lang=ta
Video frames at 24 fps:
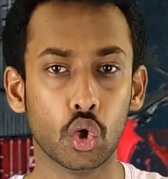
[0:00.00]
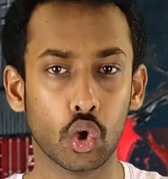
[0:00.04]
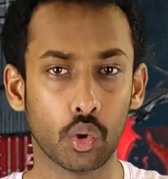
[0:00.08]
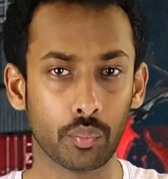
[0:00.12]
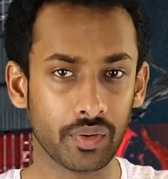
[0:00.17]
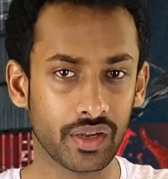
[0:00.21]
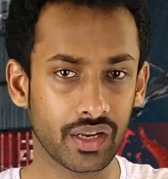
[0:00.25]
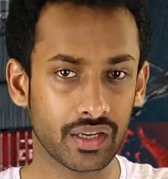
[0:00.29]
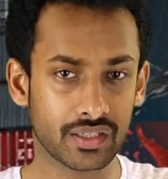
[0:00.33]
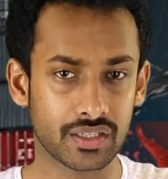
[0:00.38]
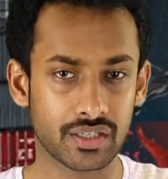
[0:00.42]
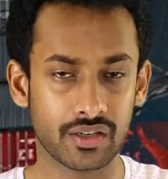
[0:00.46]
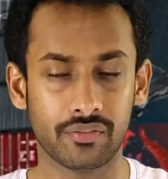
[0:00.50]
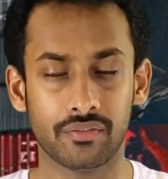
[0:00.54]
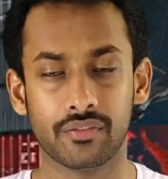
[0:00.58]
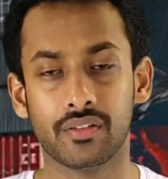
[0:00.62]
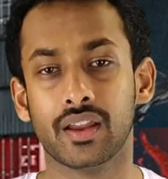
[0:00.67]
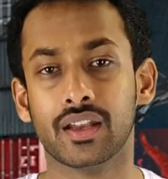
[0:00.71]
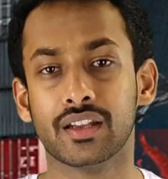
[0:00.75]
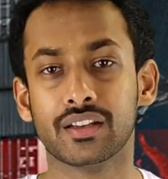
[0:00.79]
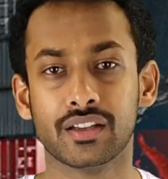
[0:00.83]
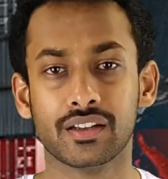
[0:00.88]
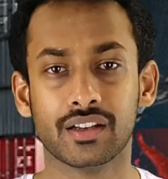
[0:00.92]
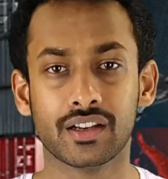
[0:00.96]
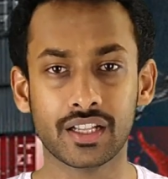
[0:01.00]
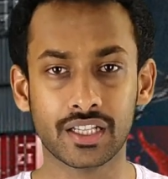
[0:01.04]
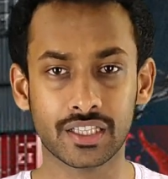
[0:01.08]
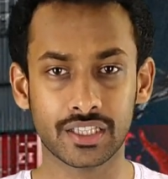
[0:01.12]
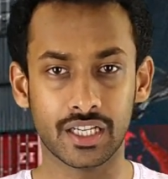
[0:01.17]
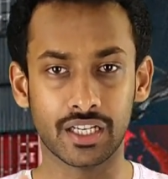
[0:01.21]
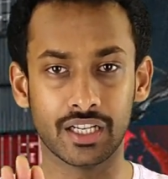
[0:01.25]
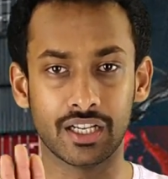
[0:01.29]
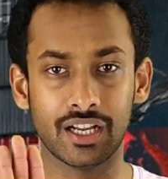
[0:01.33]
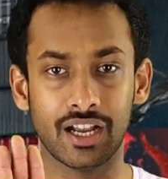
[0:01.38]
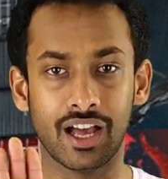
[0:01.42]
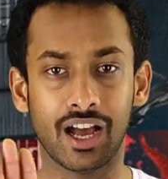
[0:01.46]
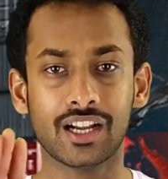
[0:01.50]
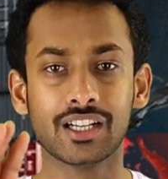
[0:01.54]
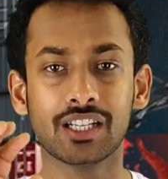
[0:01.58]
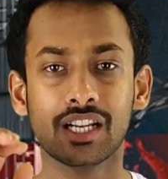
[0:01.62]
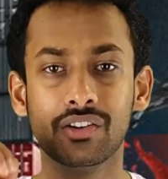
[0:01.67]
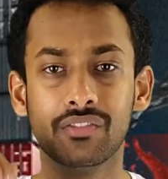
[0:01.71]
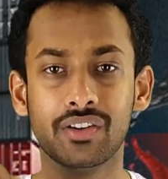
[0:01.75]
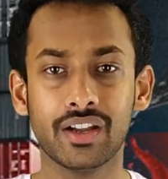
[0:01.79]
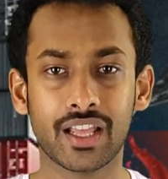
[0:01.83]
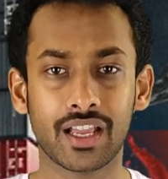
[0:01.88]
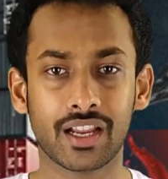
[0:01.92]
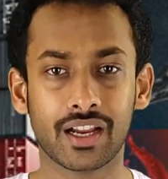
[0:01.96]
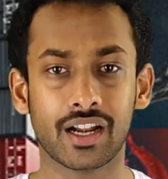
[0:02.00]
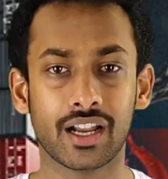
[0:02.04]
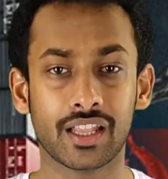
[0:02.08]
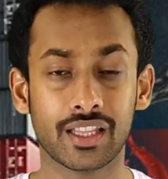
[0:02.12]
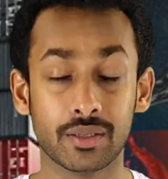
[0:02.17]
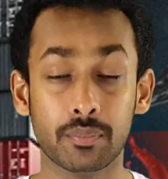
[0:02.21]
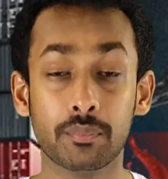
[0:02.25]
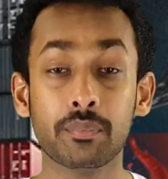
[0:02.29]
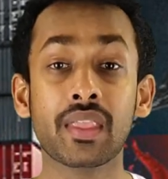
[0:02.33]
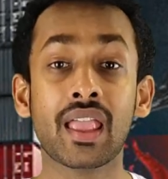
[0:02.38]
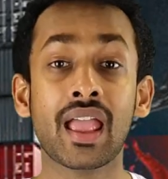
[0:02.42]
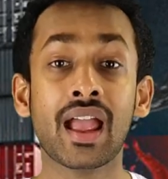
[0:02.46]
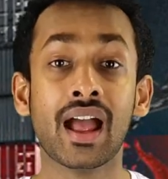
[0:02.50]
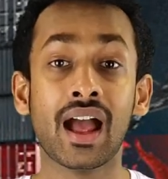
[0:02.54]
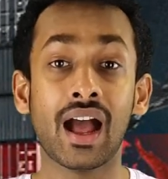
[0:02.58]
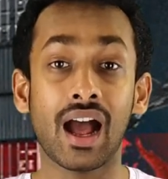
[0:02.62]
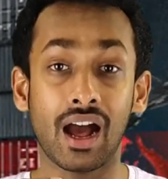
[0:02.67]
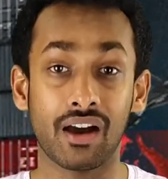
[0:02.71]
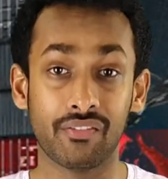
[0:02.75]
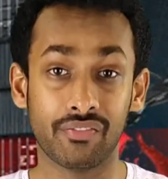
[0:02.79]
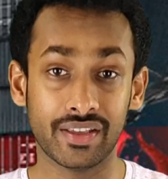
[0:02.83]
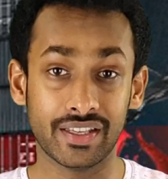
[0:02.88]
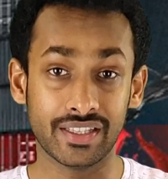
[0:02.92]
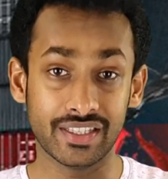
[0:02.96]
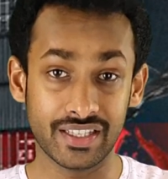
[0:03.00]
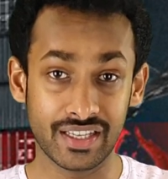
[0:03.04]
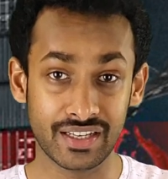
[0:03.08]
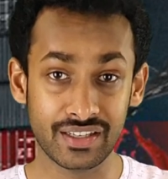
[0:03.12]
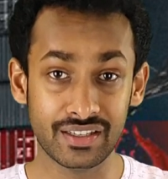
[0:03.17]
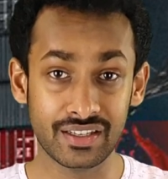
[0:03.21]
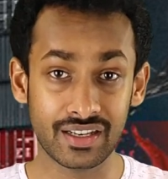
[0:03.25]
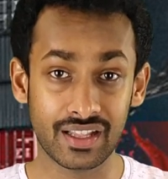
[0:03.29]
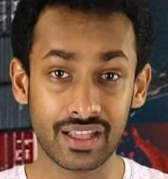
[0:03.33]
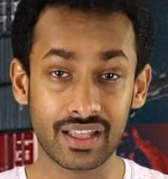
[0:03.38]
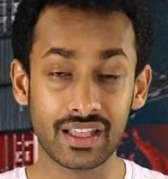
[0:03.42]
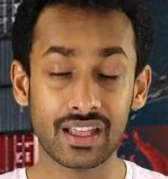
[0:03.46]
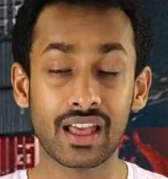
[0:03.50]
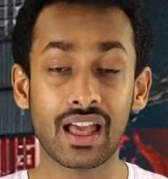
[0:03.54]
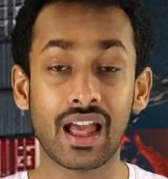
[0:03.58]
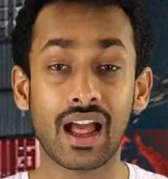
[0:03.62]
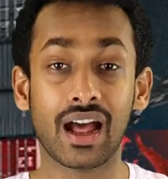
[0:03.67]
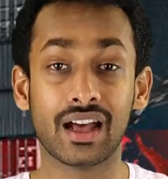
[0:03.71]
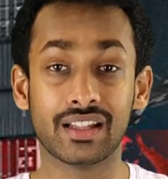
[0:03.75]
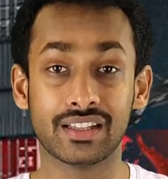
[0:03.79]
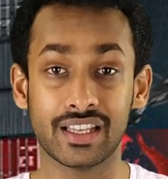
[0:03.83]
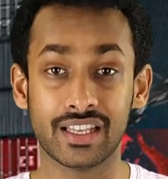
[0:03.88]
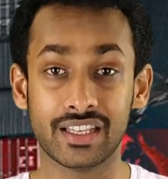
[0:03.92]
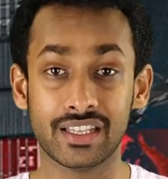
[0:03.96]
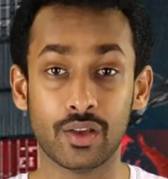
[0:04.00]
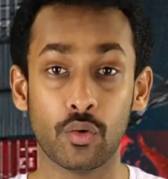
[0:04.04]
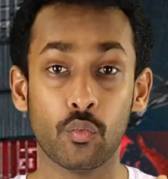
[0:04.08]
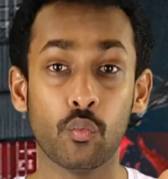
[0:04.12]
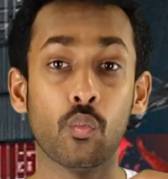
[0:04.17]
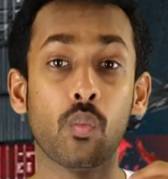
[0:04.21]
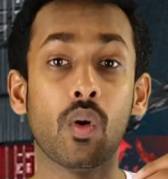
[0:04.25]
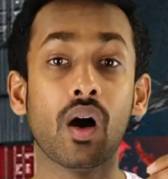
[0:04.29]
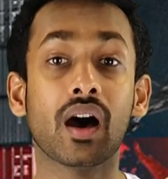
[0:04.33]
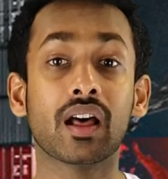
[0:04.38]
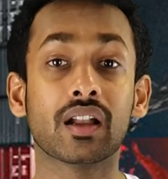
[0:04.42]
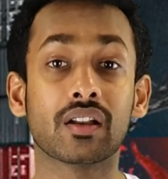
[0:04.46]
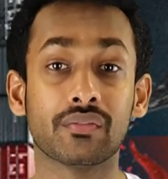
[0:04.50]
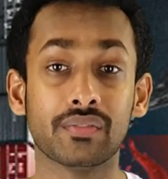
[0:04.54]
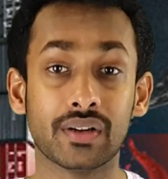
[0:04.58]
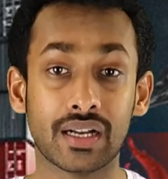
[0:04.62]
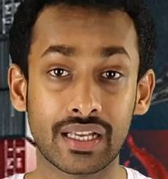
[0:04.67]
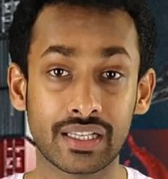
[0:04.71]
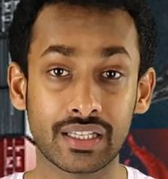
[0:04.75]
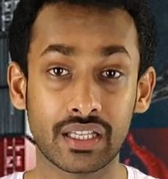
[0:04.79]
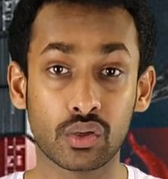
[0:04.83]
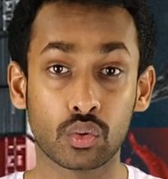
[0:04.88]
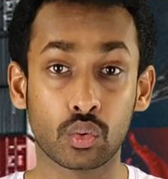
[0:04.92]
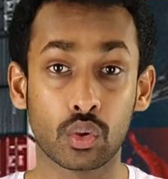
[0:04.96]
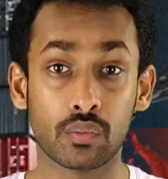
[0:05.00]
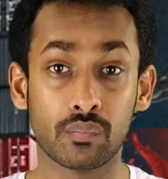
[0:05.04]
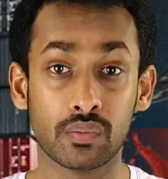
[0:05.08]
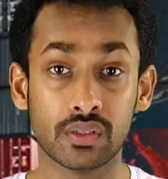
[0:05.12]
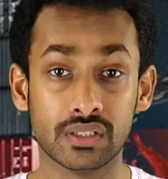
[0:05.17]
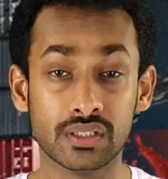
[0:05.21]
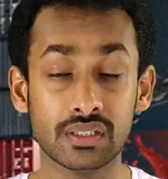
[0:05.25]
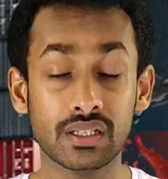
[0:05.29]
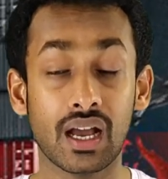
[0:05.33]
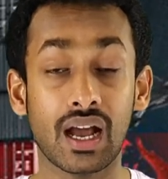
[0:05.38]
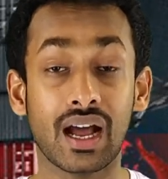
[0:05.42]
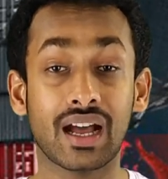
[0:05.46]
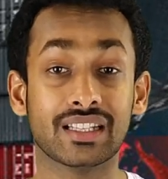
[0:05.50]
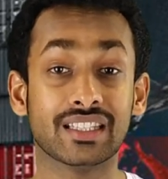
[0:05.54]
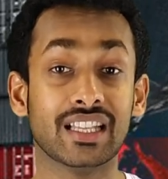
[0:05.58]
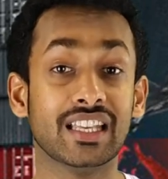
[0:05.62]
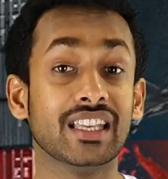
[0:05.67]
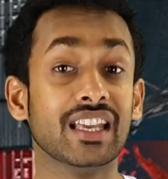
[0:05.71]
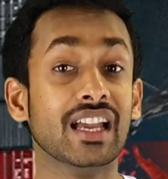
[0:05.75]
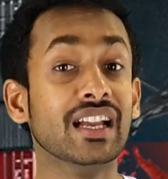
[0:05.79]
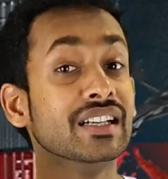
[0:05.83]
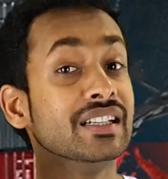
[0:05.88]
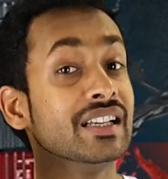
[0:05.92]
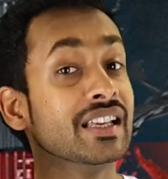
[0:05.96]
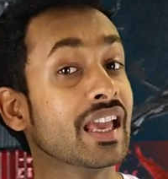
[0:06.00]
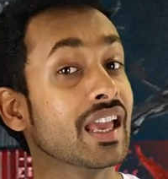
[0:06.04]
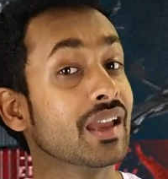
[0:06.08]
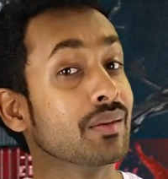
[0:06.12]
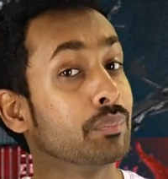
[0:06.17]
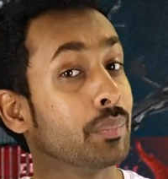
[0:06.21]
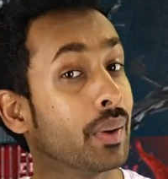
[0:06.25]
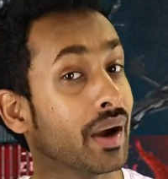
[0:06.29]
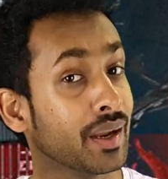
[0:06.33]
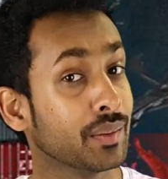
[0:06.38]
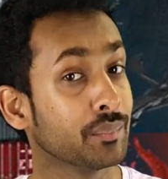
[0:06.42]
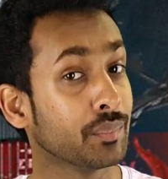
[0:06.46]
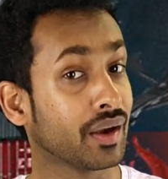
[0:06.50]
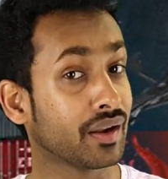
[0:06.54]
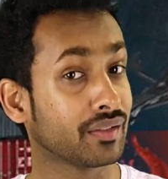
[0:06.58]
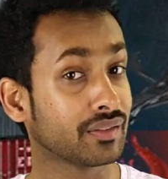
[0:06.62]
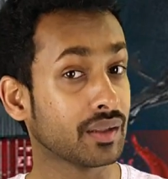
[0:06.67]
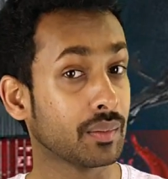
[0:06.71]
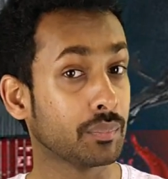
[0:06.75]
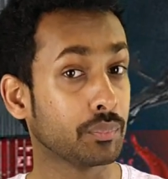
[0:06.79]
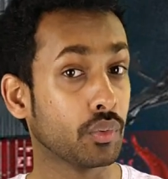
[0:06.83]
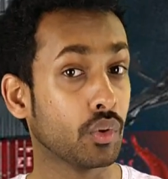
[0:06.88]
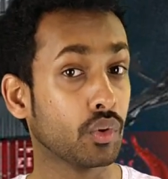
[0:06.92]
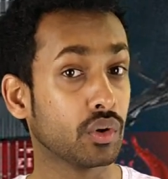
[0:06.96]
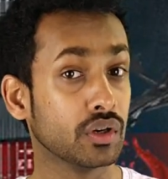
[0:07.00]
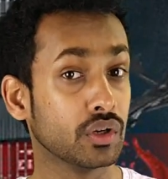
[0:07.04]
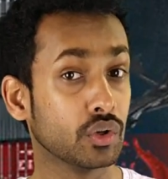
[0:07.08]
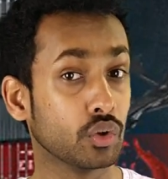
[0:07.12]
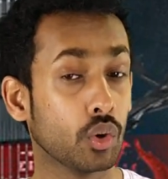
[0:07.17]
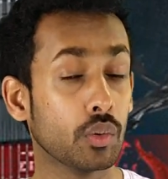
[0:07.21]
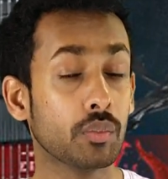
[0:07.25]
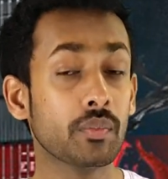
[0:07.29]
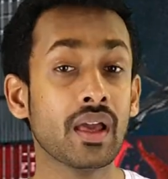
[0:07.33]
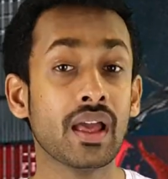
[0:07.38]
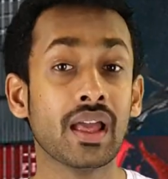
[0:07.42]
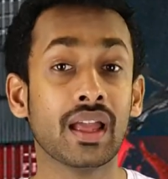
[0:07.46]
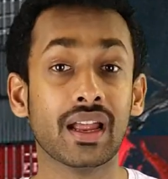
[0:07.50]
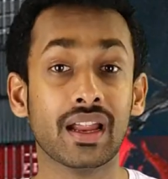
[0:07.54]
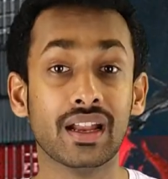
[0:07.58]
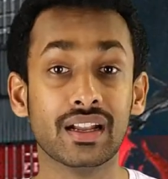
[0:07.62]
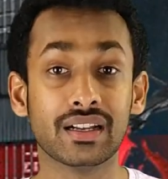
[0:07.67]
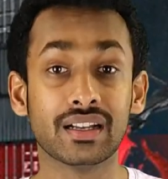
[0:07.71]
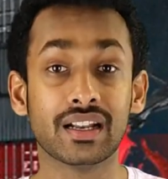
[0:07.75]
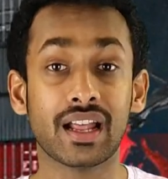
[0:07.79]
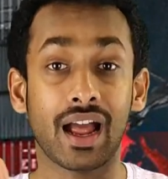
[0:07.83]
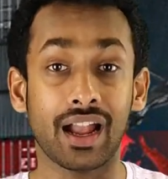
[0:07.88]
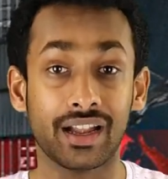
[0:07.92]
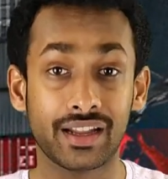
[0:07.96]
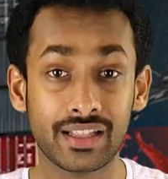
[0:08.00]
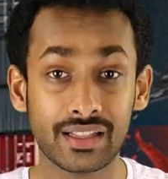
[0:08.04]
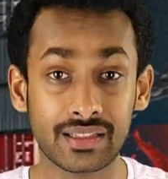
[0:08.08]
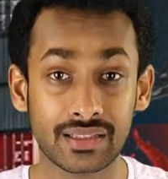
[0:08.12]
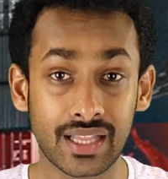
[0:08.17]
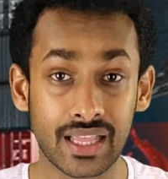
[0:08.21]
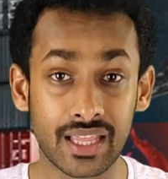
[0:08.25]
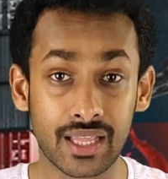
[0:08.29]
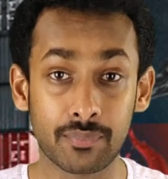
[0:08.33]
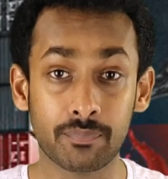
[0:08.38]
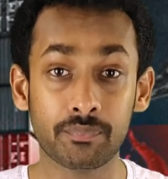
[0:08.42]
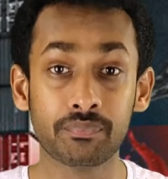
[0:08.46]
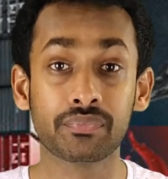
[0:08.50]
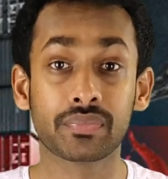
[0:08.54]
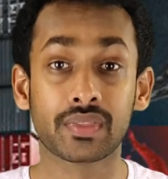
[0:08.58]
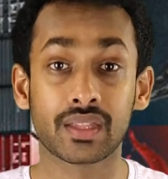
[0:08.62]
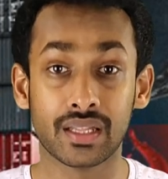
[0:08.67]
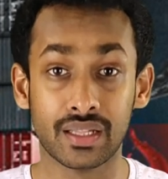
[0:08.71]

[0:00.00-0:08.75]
நொமினேட்டிவ் என்கின்ற இந்த நான்கு விடயங்களையும் அவை என்ன அதை எவ்வாறு விளங்கிக் கொள்வது அதை எங்கே பயன்படுத்த போகின்றோம் என்று அனைத்தையும்